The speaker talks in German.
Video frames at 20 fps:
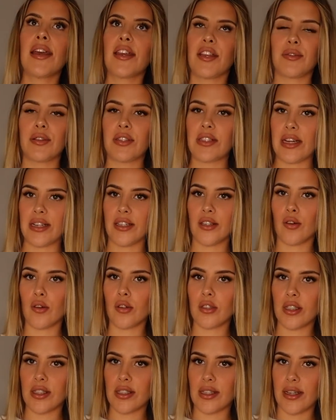Ich würde sagen, die
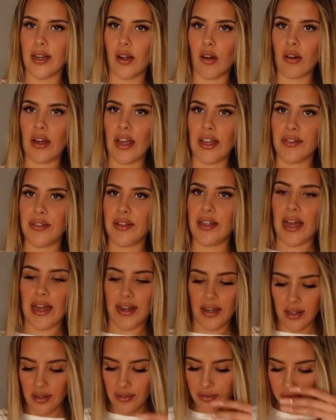Hose ist genau gleich wie die andere